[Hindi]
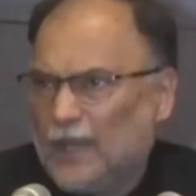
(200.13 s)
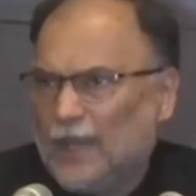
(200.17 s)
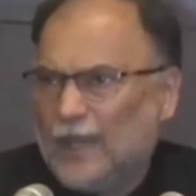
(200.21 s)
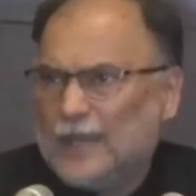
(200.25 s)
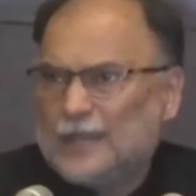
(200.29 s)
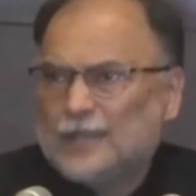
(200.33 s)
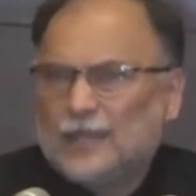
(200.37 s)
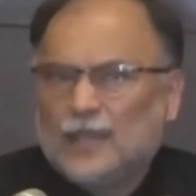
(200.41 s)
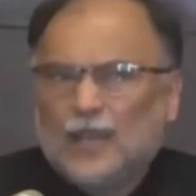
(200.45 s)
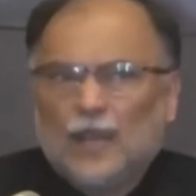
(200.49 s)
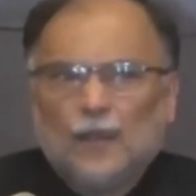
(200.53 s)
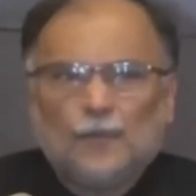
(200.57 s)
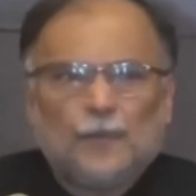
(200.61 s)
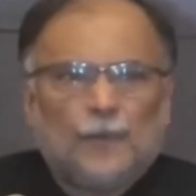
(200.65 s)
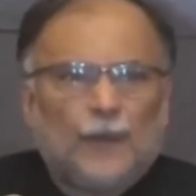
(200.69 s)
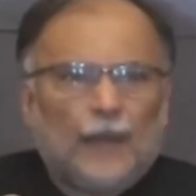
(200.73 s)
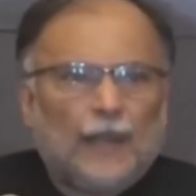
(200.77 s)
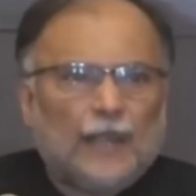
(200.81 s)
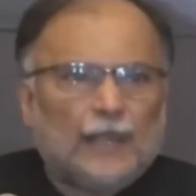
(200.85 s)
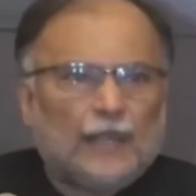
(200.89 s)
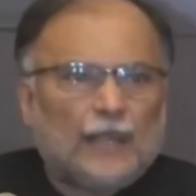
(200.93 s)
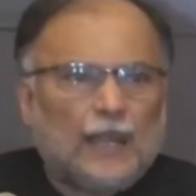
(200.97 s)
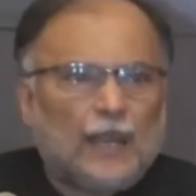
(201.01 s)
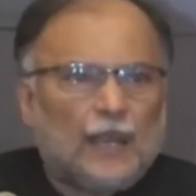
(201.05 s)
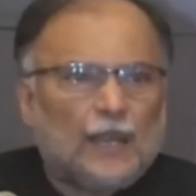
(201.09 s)
इसका
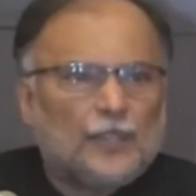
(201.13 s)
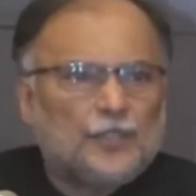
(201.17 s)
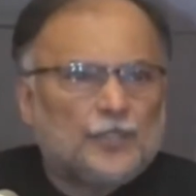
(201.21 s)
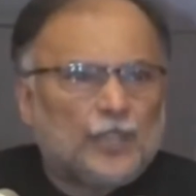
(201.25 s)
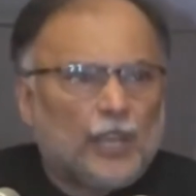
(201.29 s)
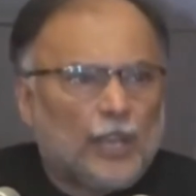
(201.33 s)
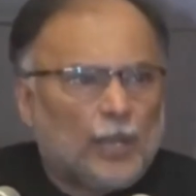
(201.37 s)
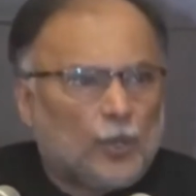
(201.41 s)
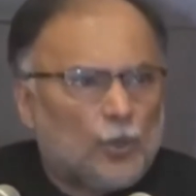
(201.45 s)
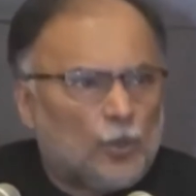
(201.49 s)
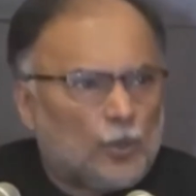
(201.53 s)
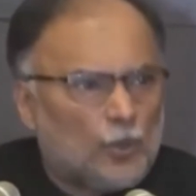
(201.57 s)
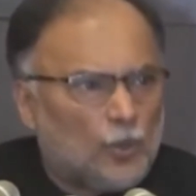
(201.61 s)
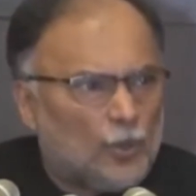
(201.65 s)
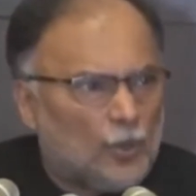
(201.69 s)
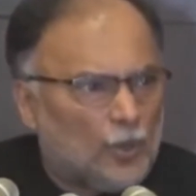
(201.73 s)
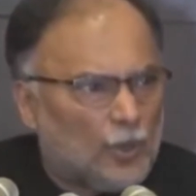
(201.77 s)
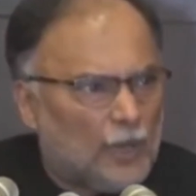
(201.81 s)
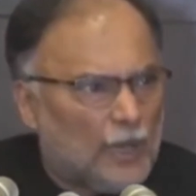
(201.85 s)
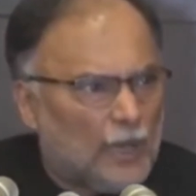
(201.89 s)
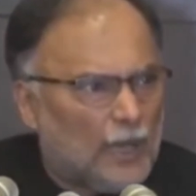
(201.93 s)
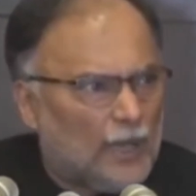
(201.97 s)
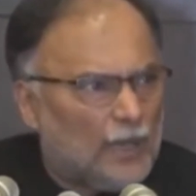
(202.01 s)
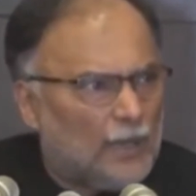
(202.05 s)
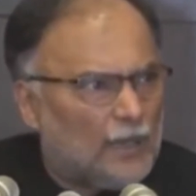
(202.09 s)
फ़ायदा शहरों को
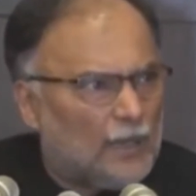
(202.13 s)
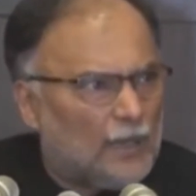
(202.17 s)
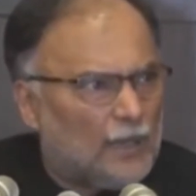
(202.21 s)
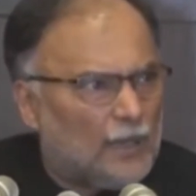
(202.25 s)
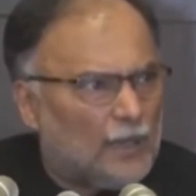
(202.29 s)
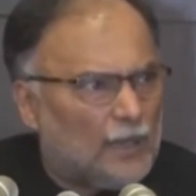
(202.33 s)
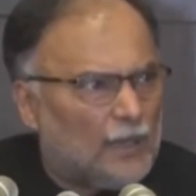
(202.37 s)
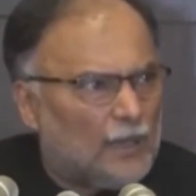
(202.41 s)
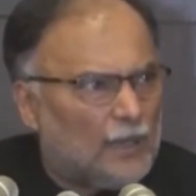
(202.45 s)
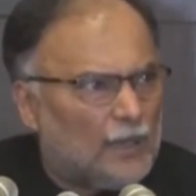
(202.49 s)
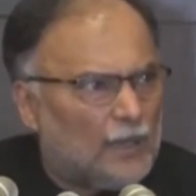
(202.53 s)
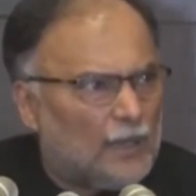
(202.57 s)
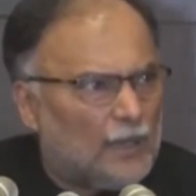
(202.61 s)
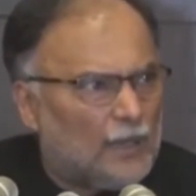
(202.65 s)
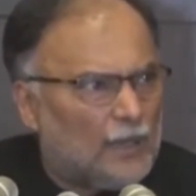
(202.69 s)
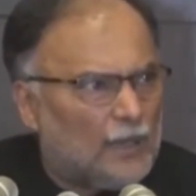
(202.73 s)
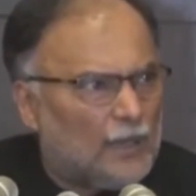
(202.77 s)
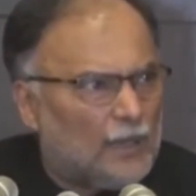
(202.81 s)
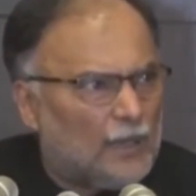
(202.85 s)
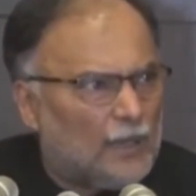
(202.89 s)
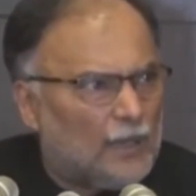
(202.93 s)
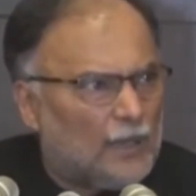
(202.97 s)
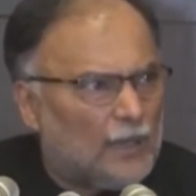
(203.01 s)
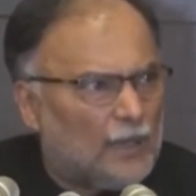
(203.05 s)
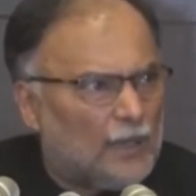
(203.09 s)
होगा और
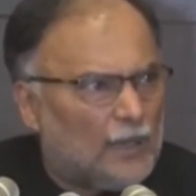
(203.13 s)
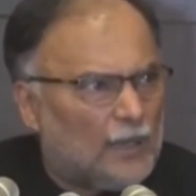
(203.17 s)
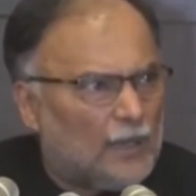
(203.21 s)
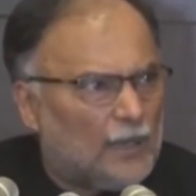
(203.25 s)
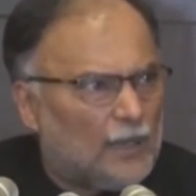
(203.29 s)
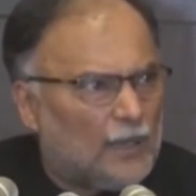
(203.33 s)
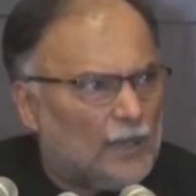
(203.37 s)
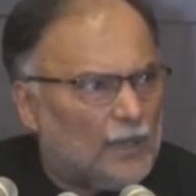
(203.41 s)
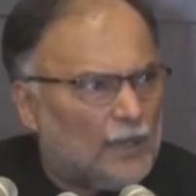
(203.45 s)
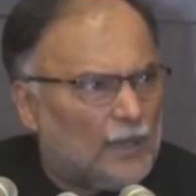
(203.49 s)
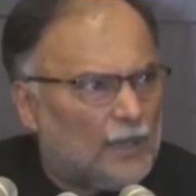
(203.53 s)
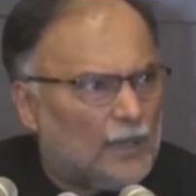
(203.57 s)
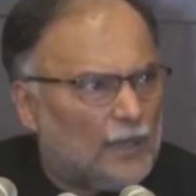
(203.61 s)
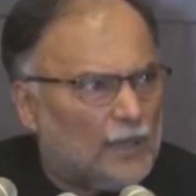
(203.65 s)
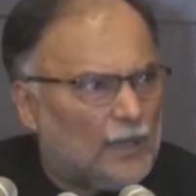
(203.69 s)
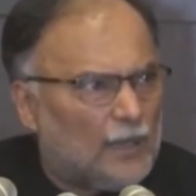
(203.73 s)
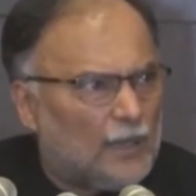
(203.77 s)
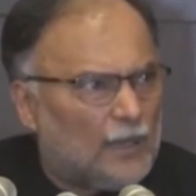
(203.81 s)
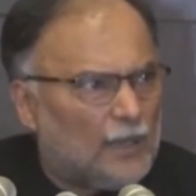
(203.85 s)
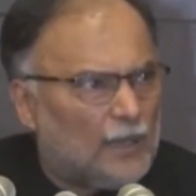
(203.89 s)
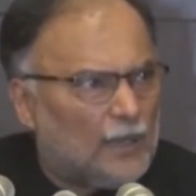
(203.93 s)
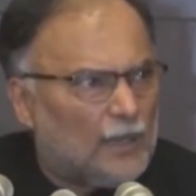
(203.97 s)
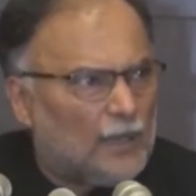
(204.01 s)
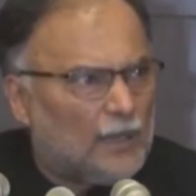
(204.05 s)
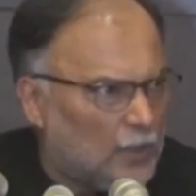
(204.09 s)
तरक्की याफ्ता
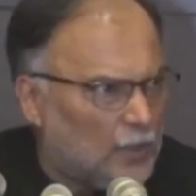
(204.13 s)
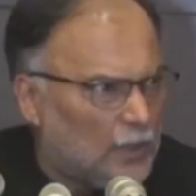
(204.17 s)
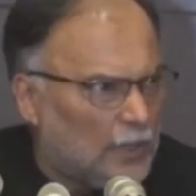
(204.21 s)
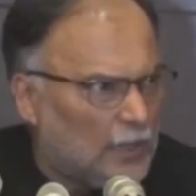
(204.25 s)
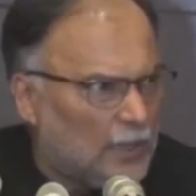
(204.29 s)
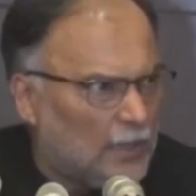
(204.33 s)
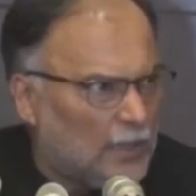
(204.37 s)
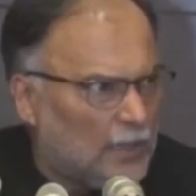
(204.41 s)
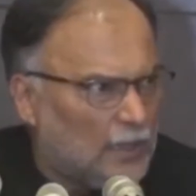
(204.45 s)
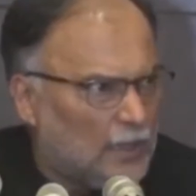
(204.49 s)
इलाकों को होगा